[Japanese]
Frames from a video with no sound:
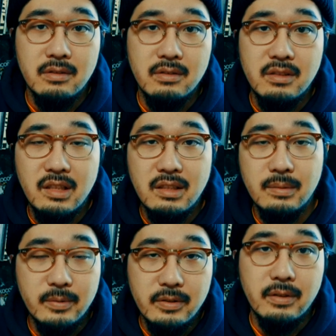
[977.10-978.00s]
内な
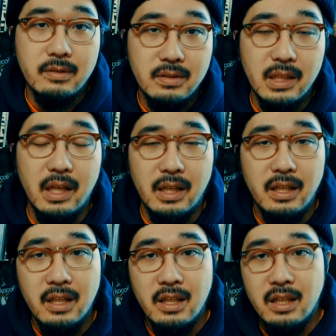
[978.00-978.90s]
る暴力性
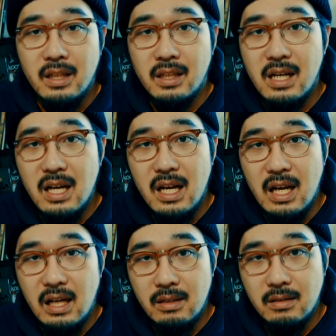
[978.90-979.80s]
が
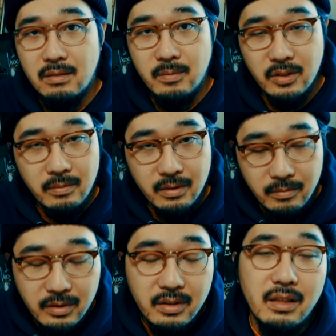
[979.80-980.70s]
もともと
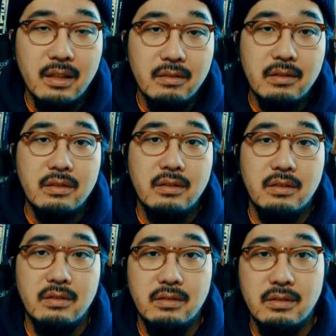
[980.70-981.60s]
持ってたと
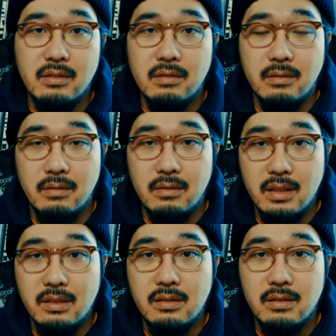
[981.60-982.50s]
いうところ
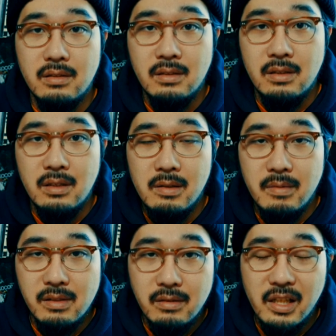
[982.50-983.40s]
です。
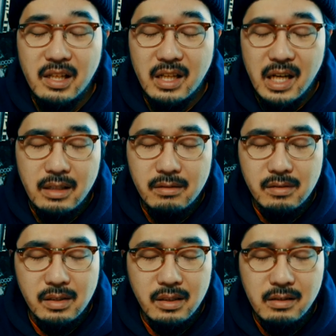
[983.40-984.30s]
まあ、それが解
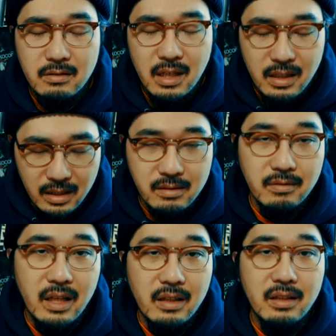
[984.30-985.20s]
放されるのが
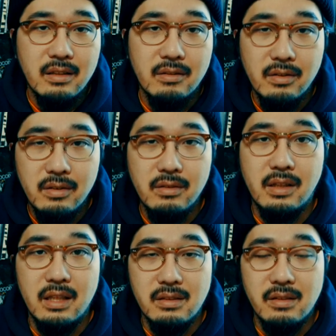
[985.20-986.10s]
ラストだという
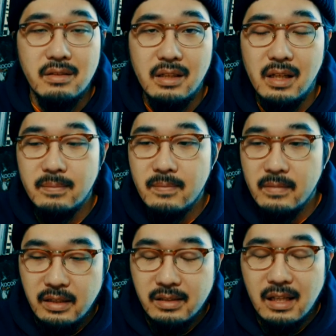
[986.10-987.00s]
感じですね。
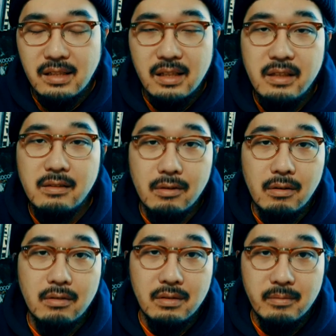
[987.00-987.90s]
で刺される
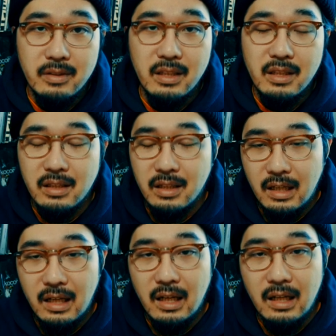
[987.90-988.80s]
と、子供に、
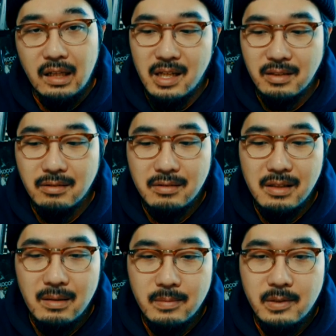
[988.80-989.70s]
はい、まあ、あそ
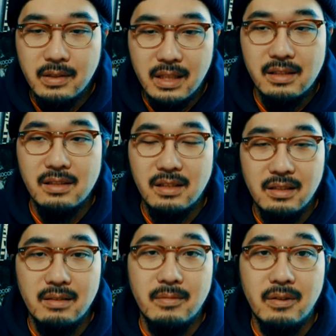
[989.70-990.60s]
こがもう完
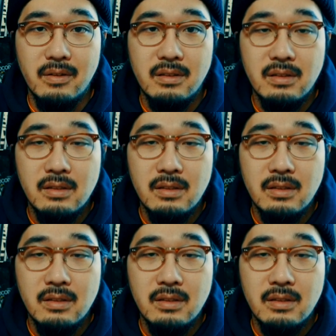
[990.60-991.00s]
全にも